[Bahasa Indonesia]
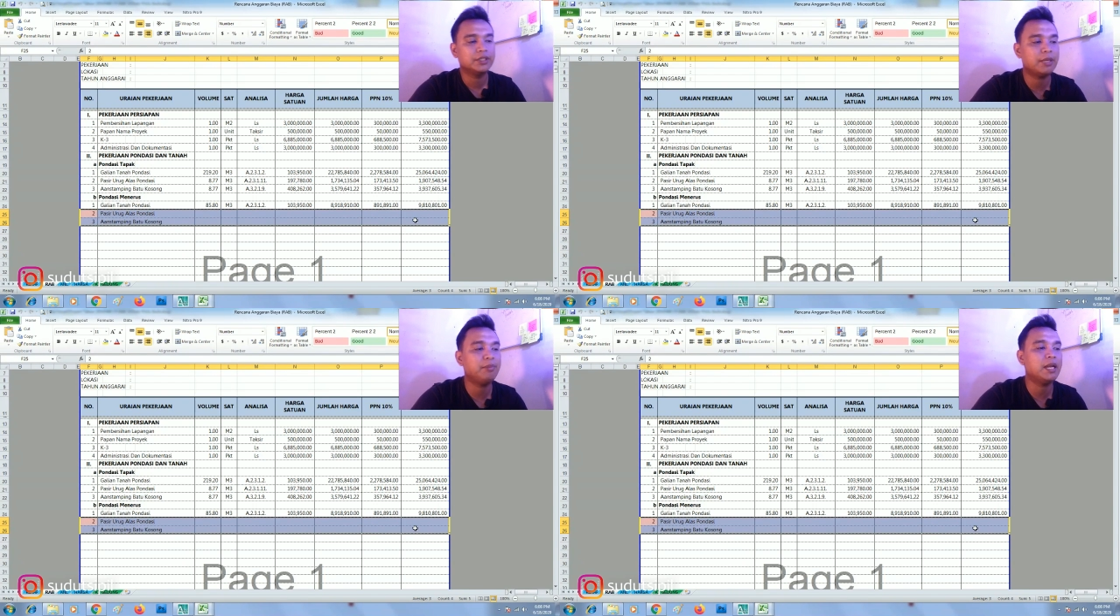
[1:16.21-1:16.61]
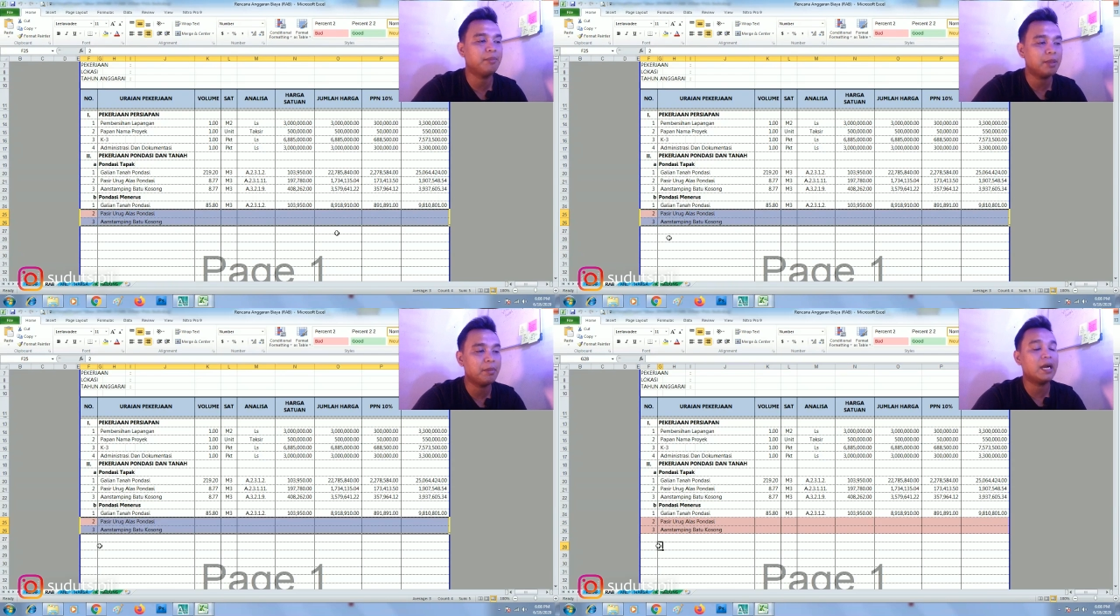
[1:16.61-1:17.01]
dan bila
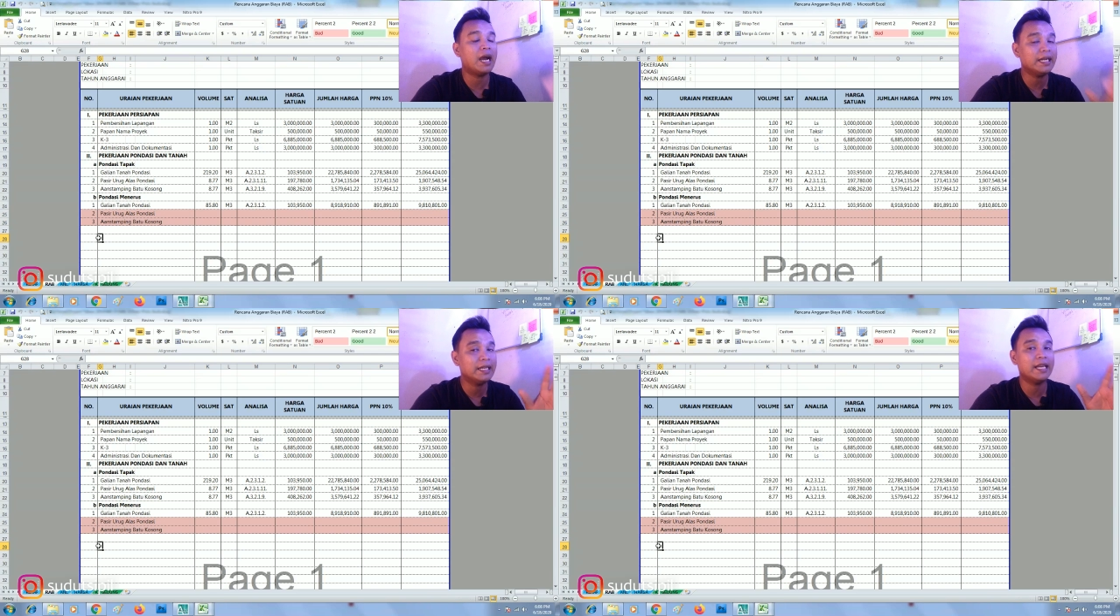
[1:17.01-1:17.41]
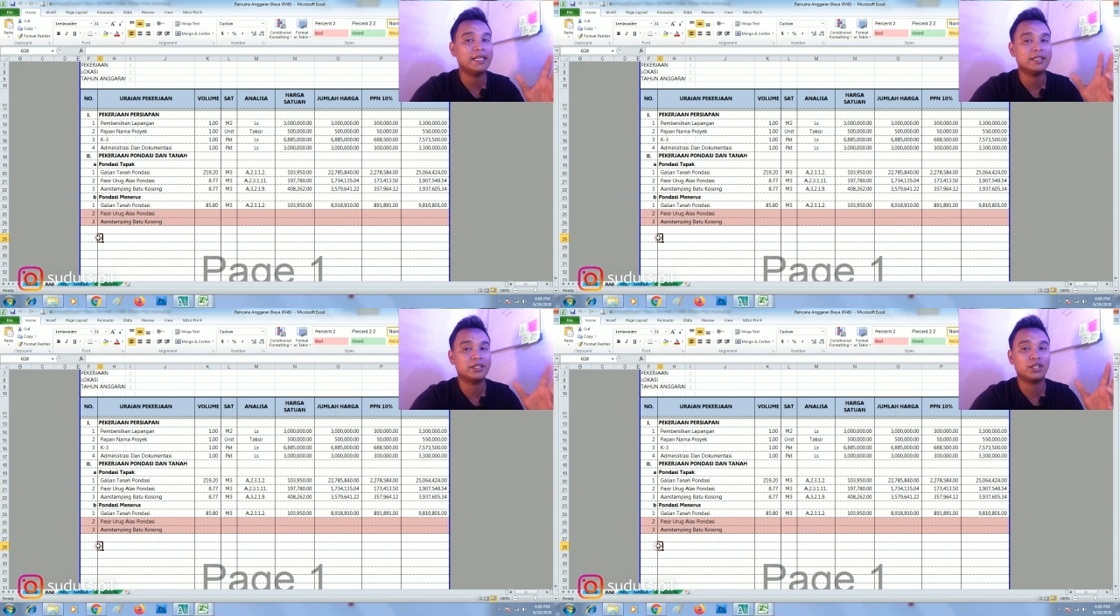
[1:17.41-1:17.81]
memang ada
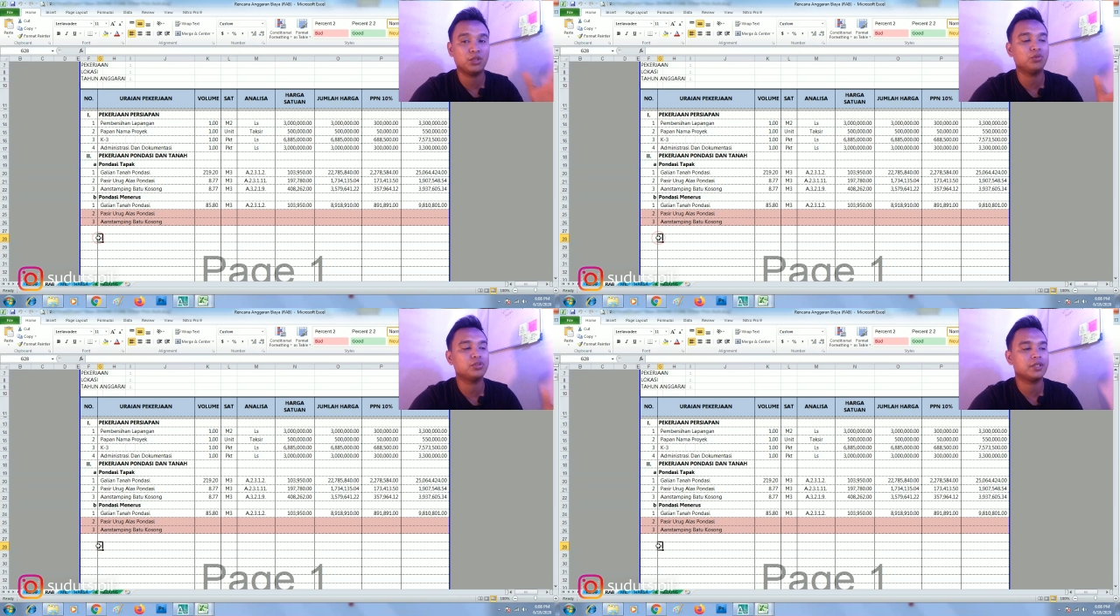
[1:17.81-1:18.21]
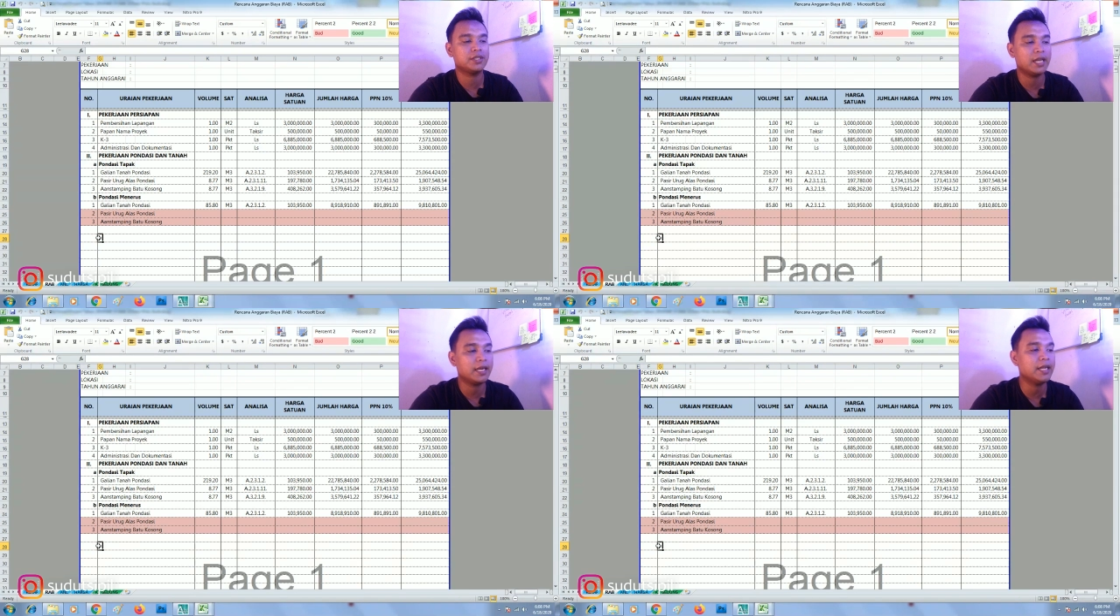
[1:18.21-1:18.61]
yang serius
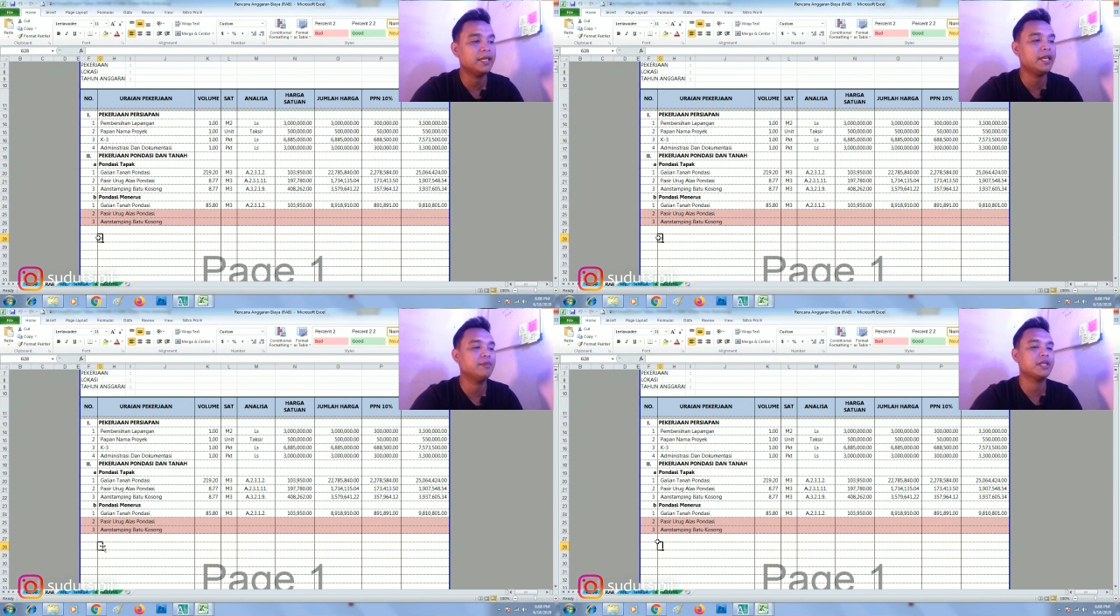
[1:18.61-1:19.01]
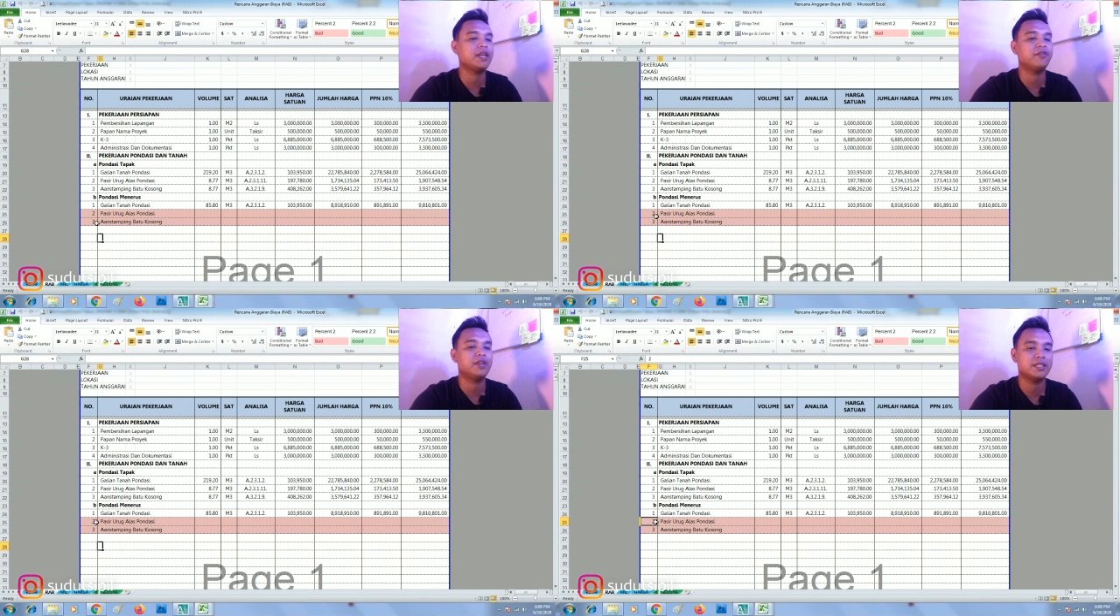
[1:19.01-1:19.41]
silahkan DM
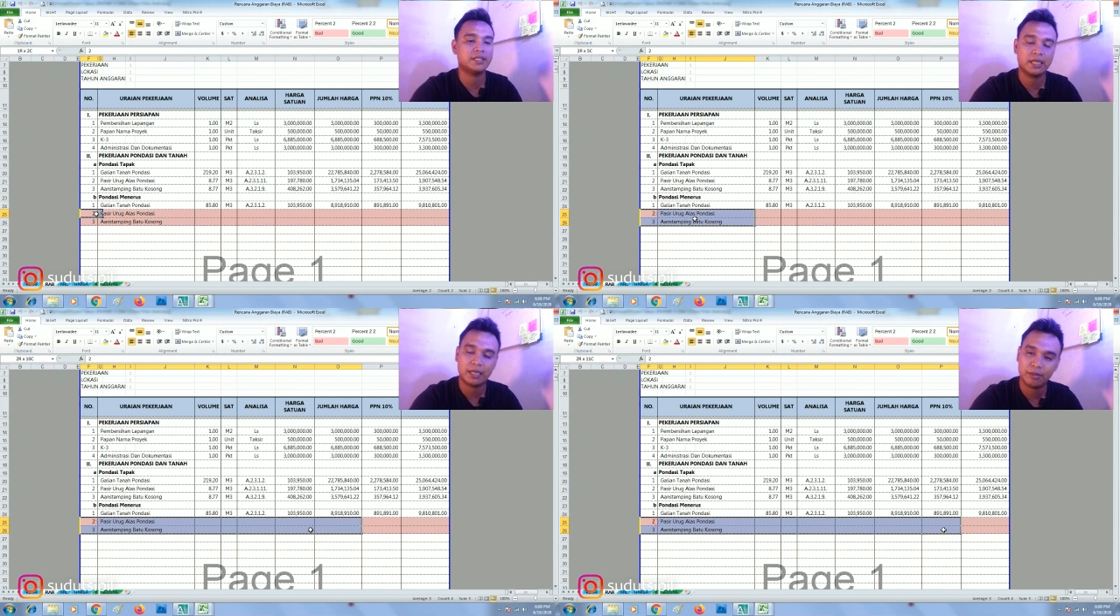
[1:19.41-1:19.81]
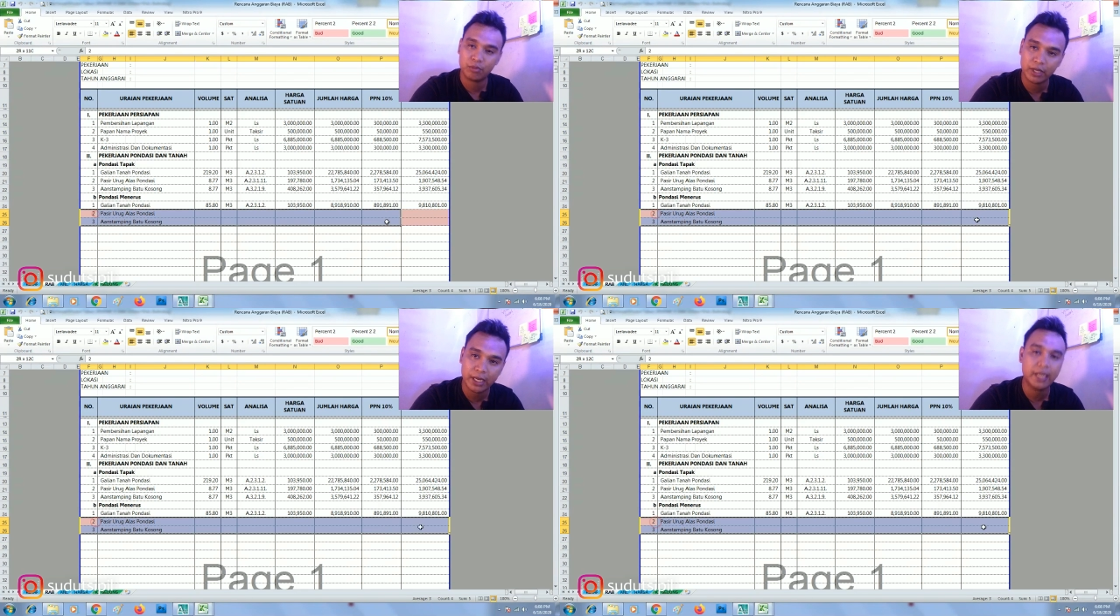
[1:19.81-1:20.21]
saya via Instagram
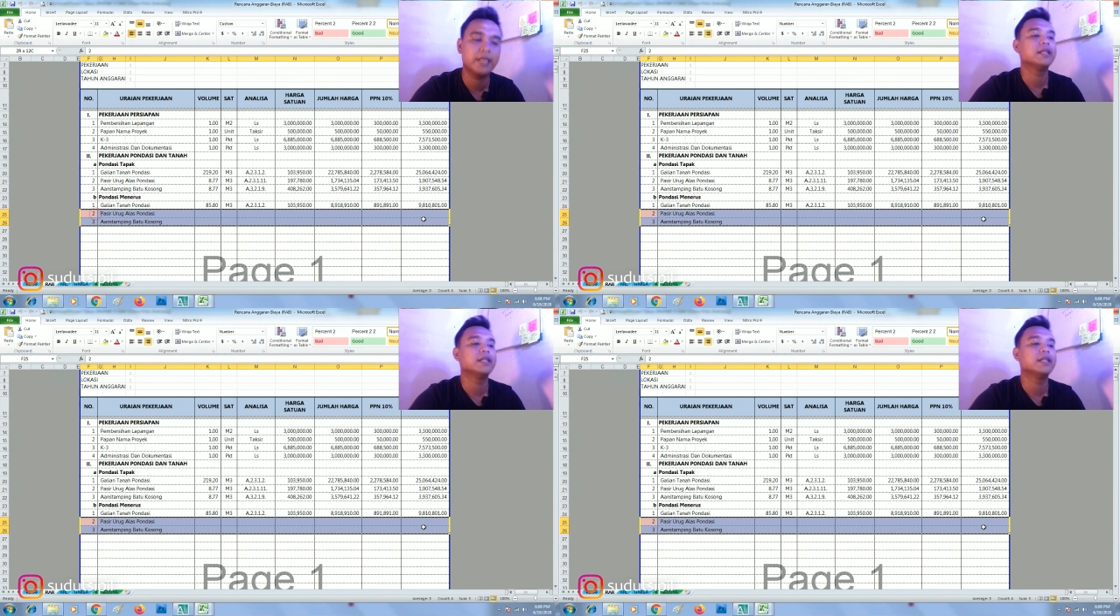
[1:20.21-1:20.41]
boleh